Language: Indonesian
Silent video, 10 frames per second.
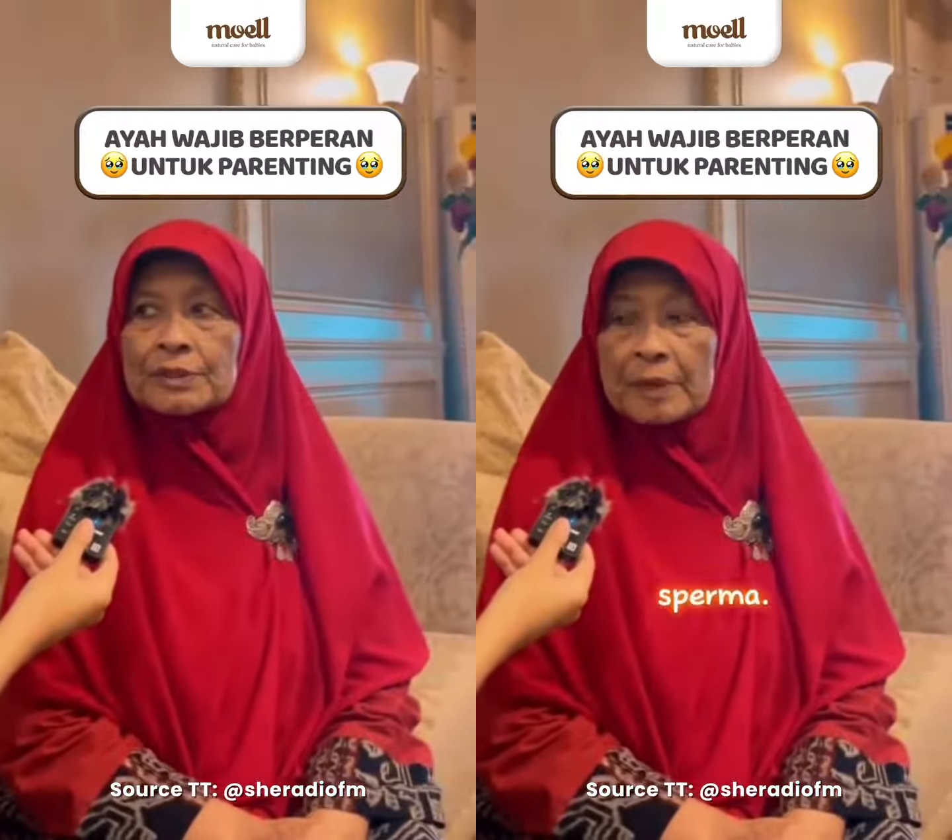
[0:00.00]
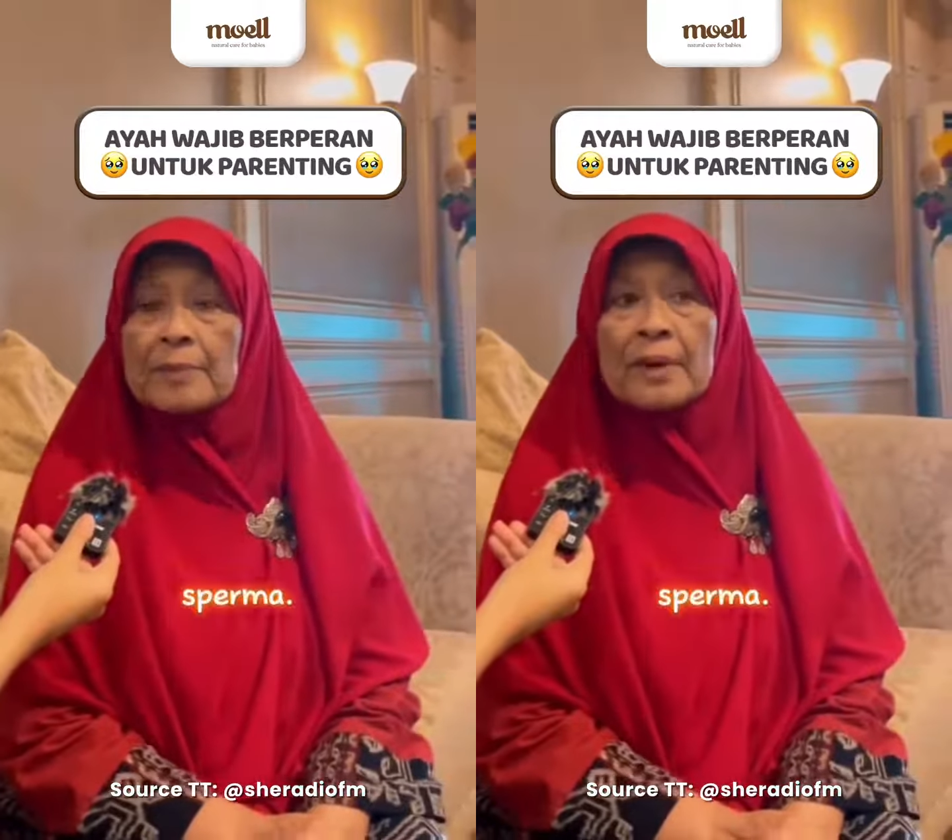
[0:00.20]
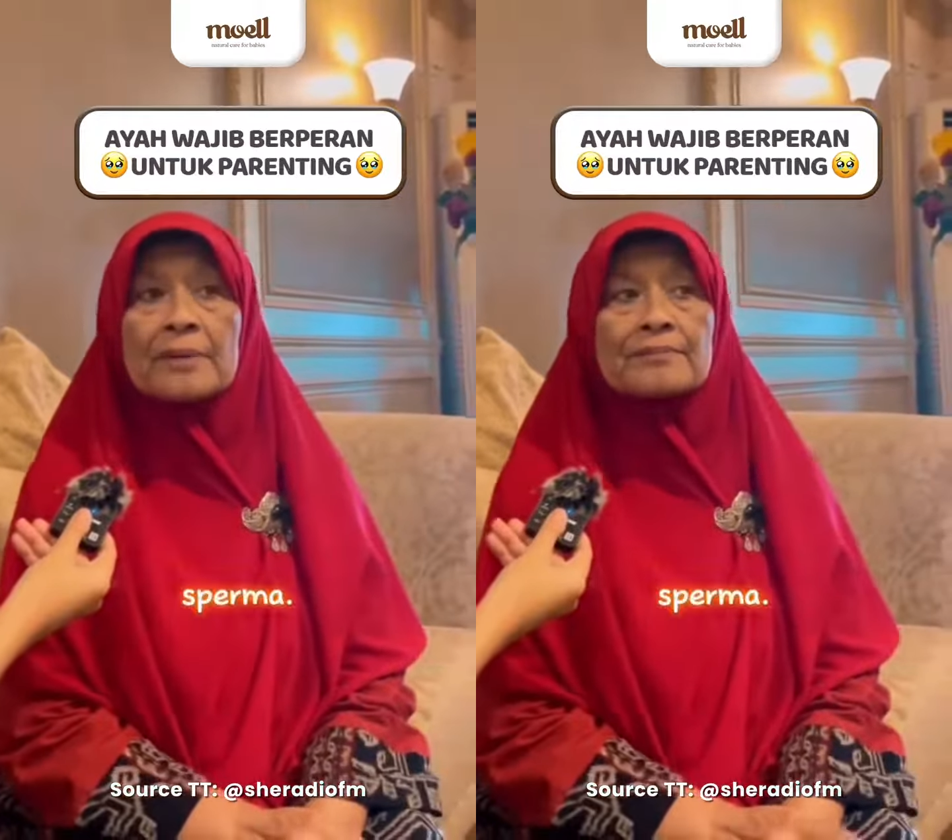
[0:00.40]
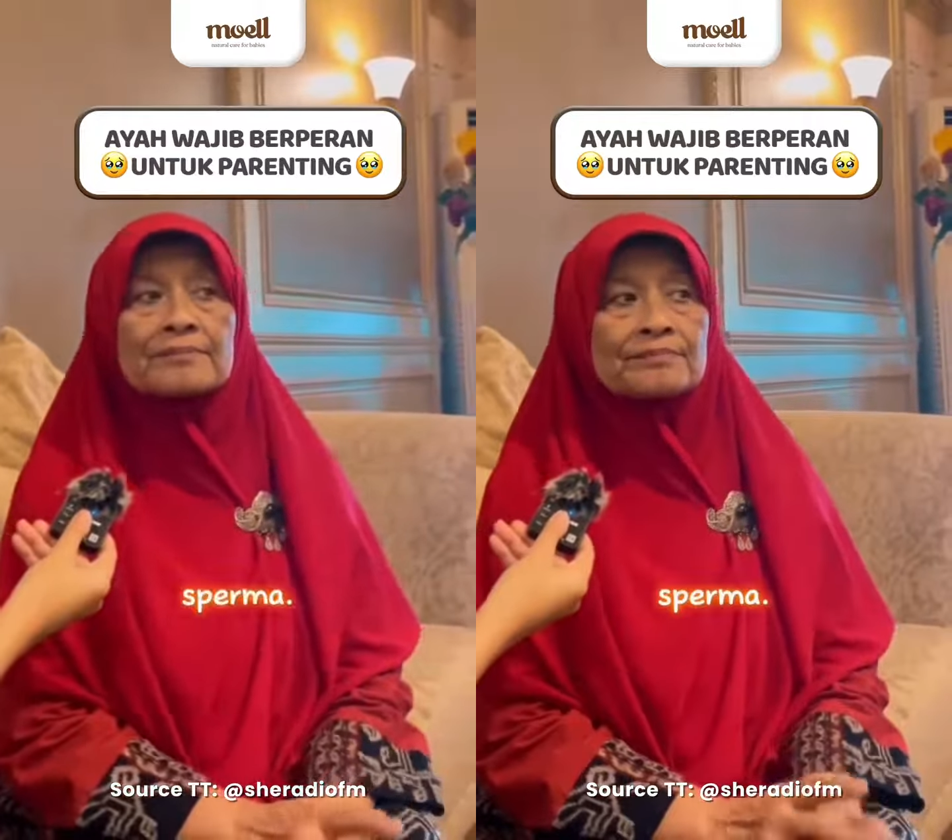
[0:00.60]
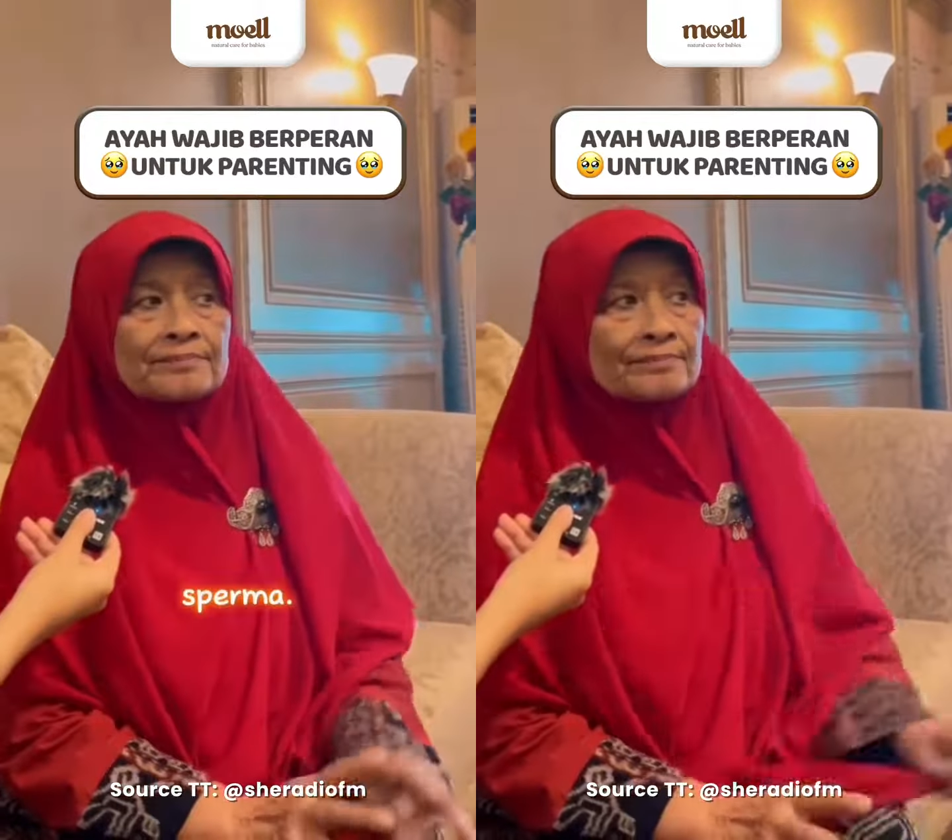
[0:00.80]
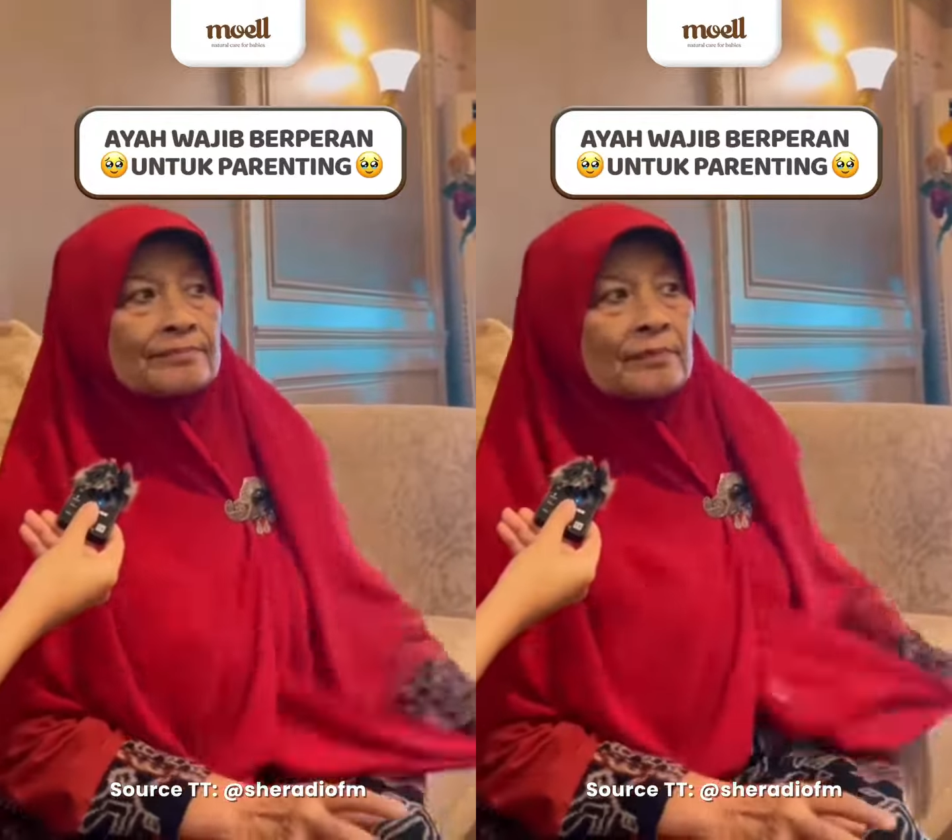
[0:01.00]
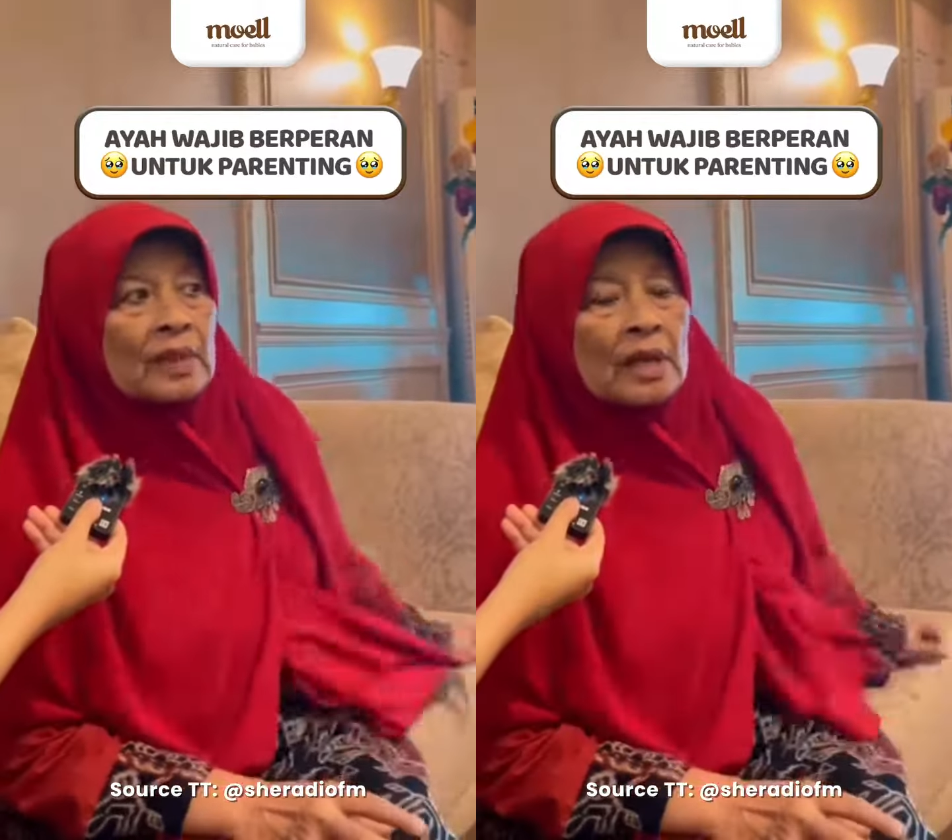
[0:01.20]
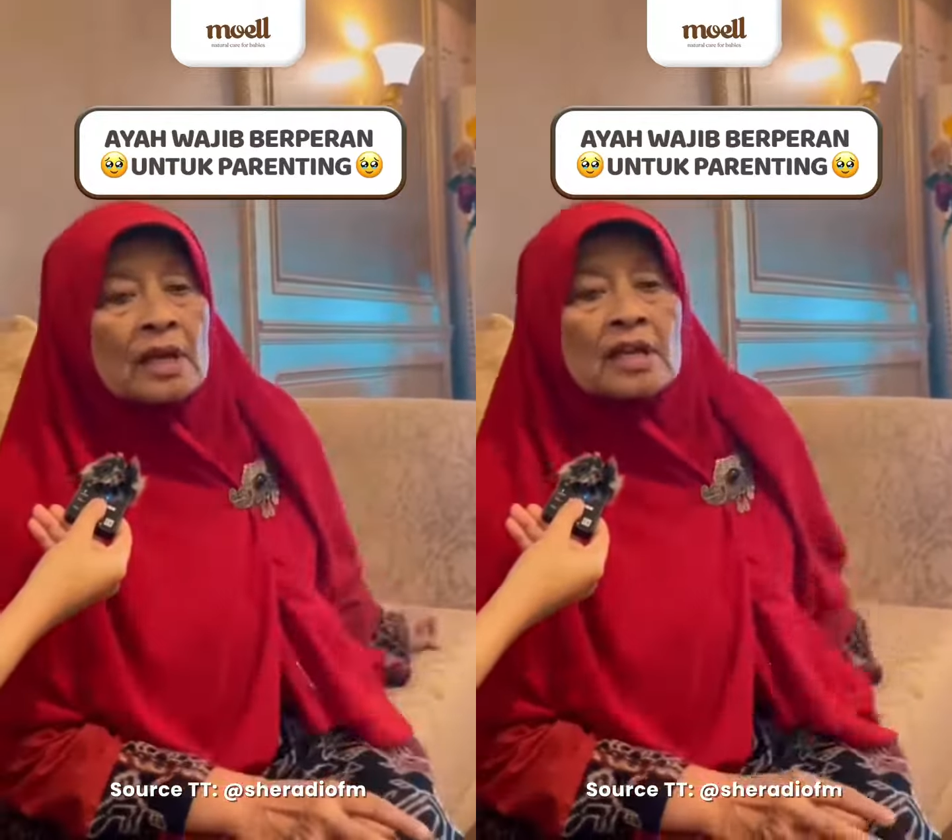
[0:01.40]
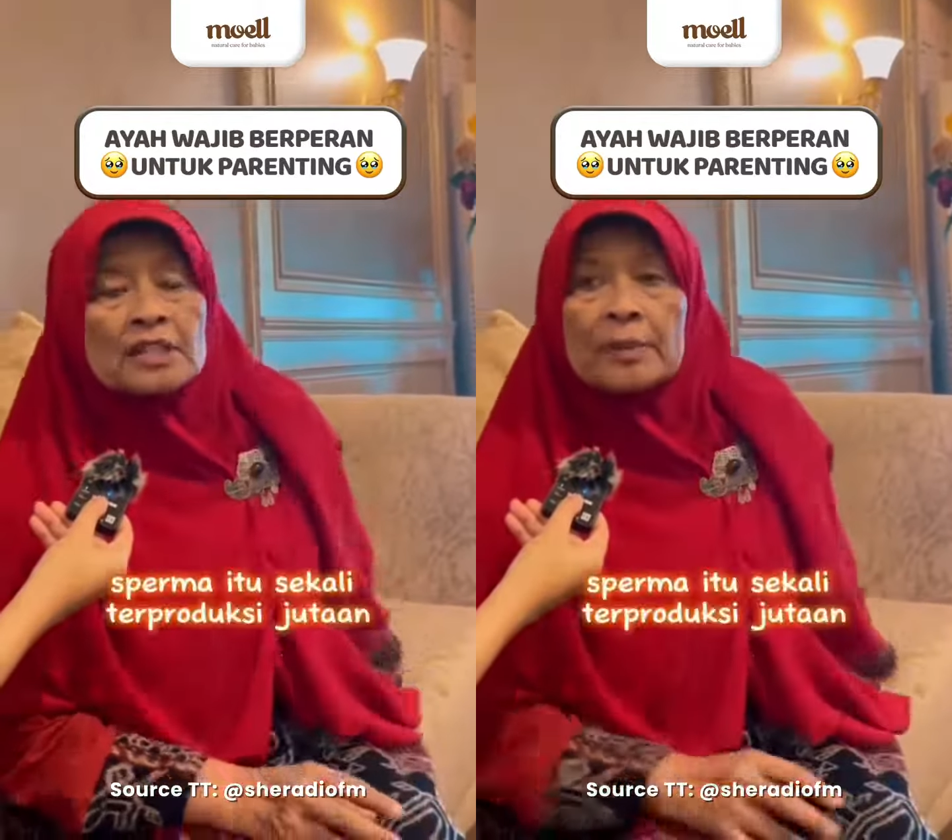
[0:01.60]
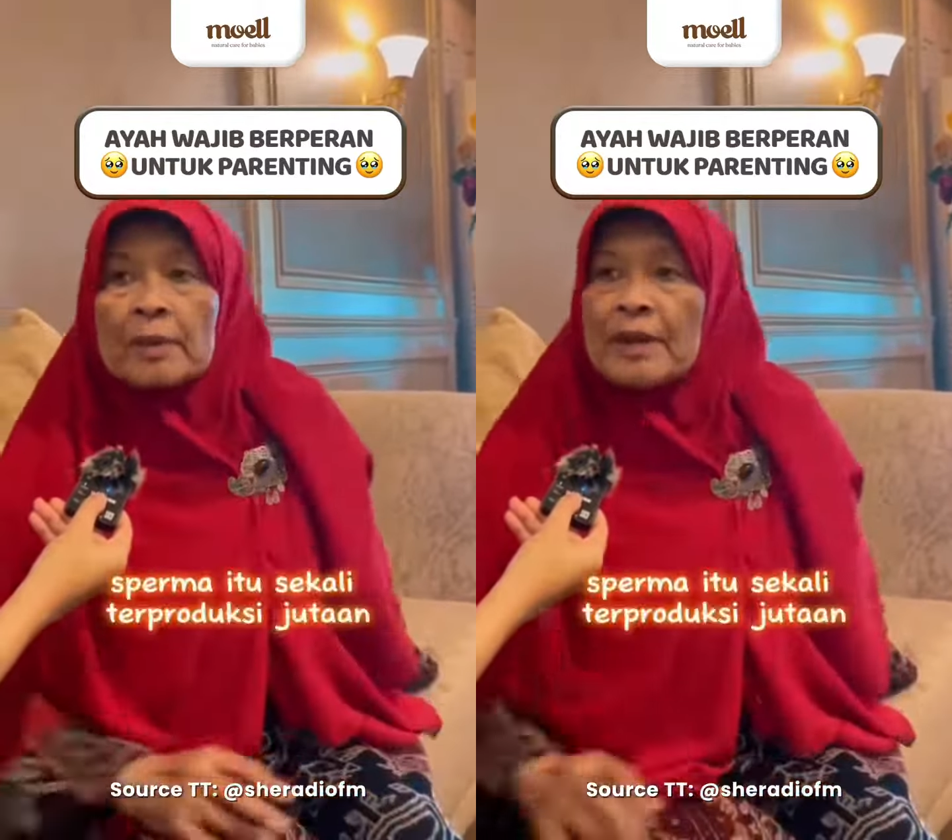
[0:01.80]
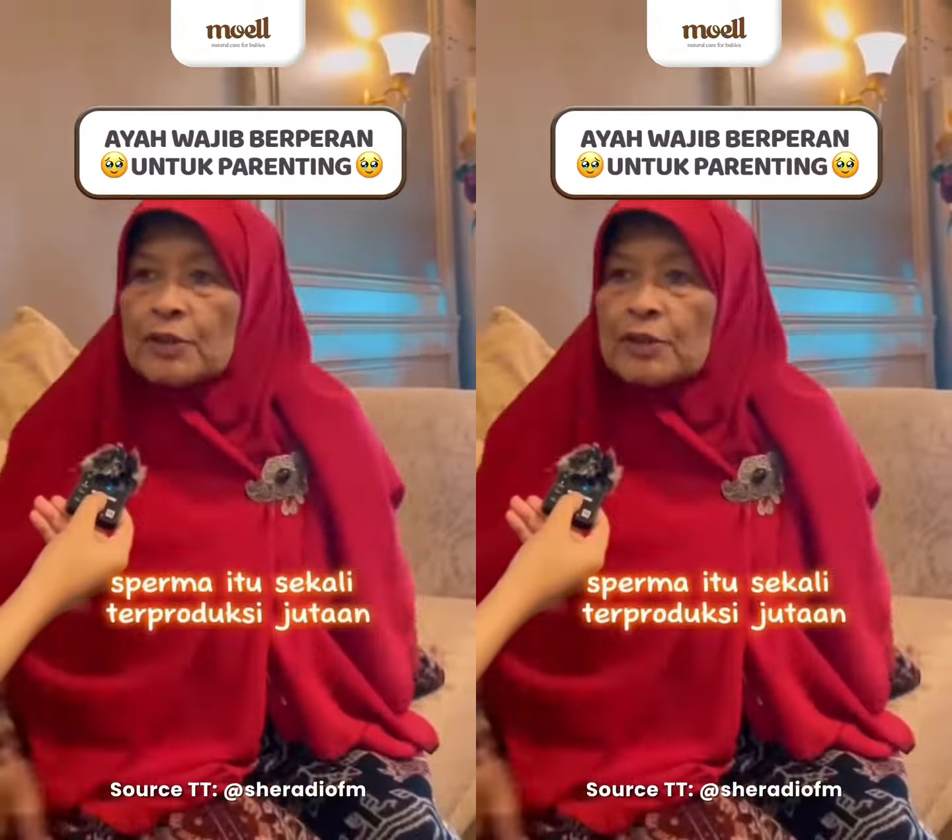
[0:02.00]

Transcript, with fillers: Sperma. Sperma